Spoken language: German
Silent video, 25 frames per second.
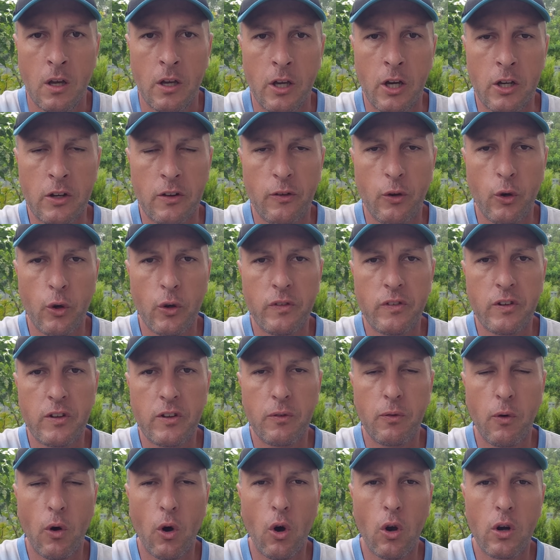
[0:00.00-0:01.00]
Ja, das hört
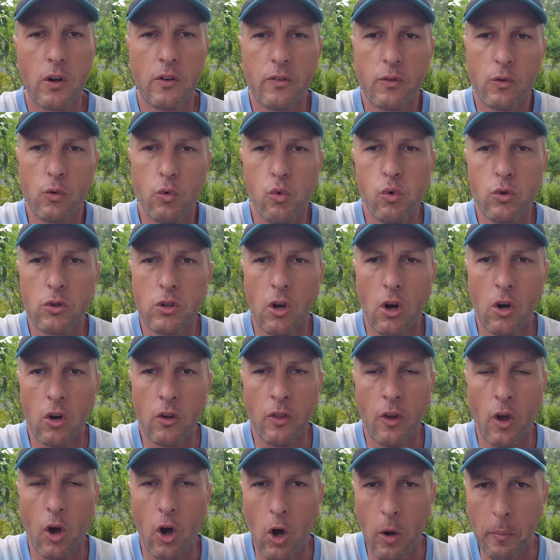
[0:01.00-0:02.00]
sich zwar alles gut
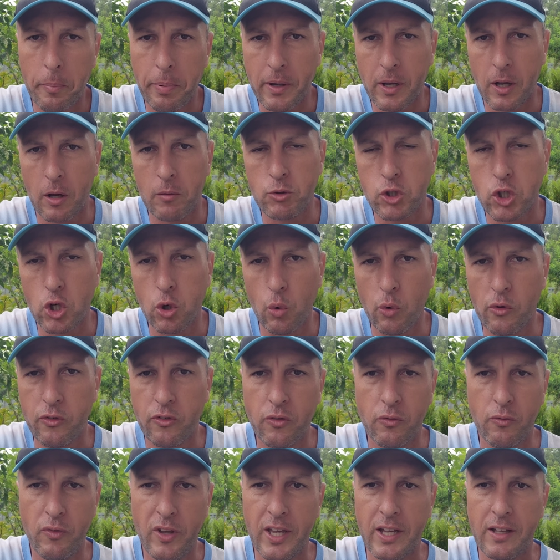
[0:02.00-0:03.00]
an, aber am
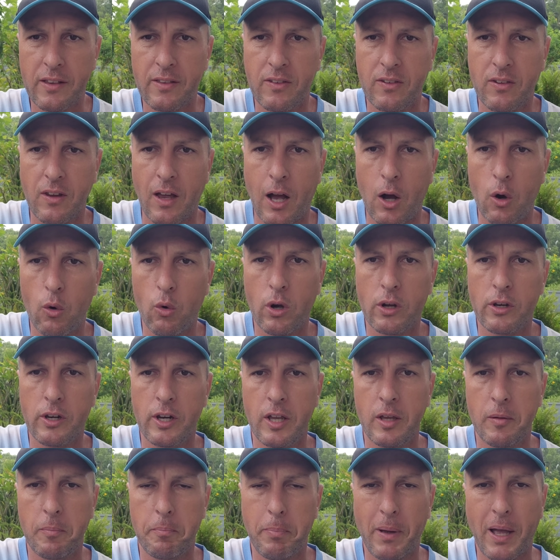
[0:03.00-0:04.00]
Schluss wird es auch
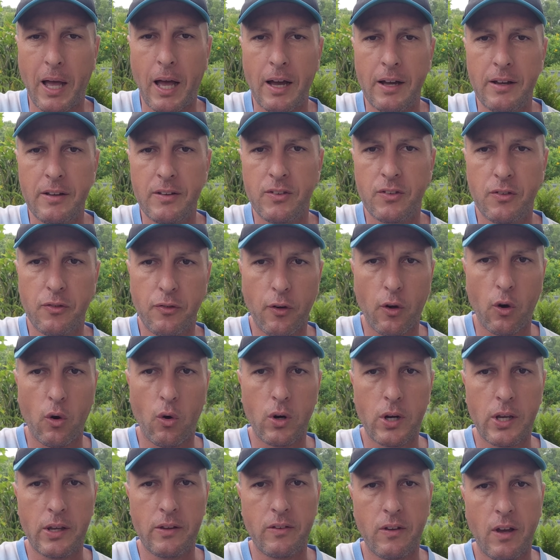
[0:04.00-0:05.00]
eine
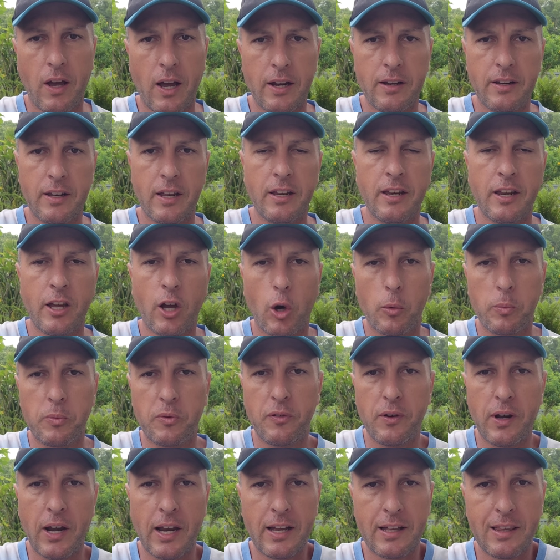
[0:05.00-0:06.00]
Preisfrage sein, denn ihr habt
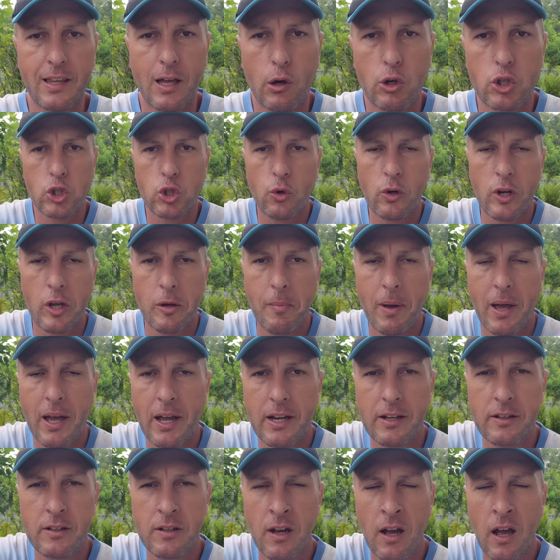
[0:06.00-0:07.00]
es vielleicht schon
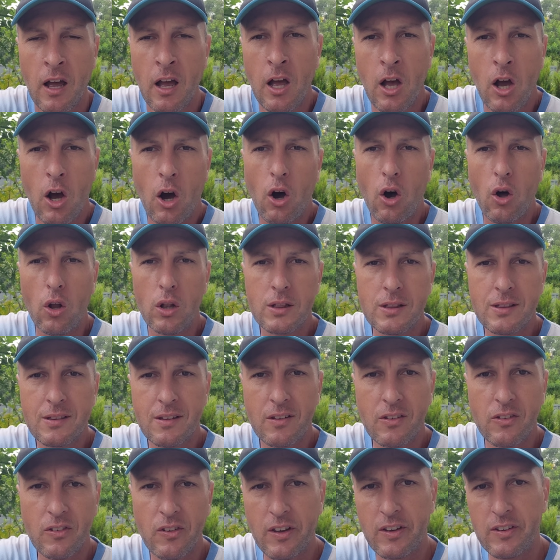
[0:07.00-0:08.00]
gemerkt,
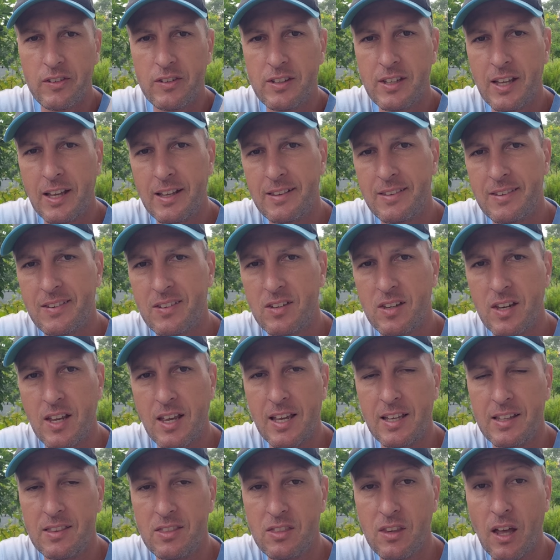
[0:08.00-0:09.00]
Altersresidenzen
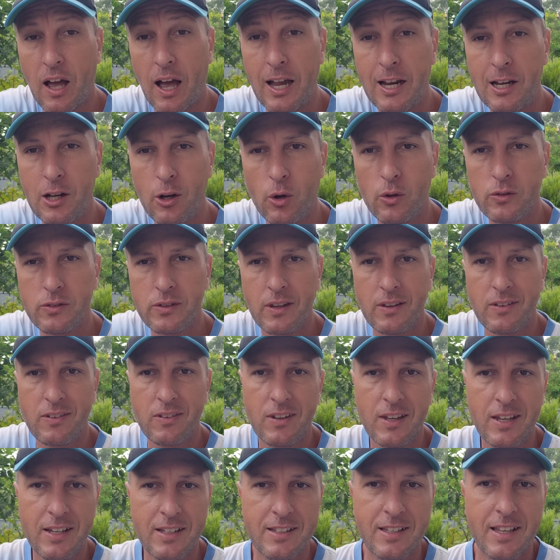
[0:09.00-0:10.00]
in Thailand
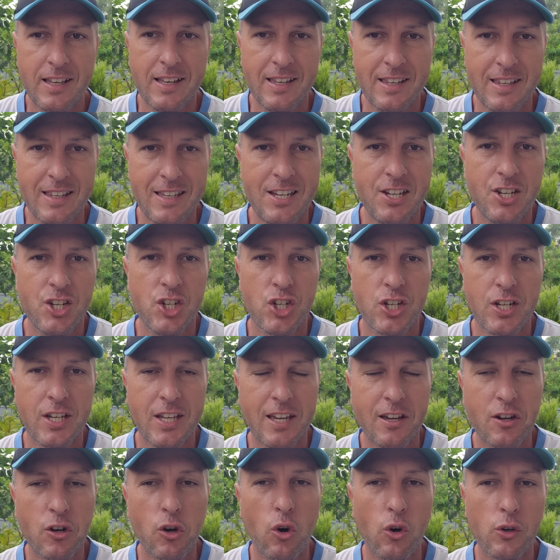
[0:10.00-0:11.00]
sind
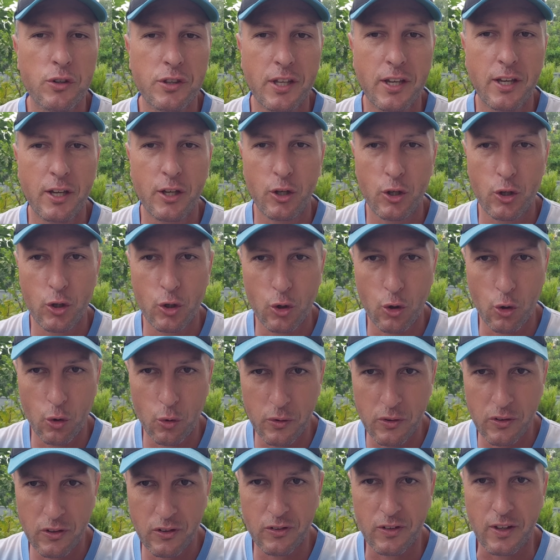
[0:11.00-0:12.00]
nicht gerade
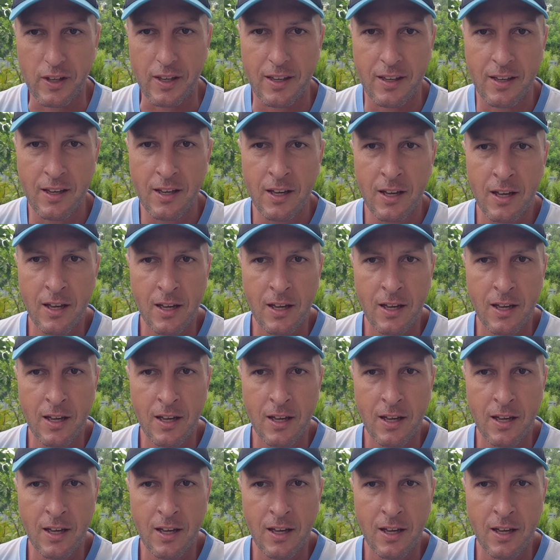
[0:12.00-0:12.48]
günstig.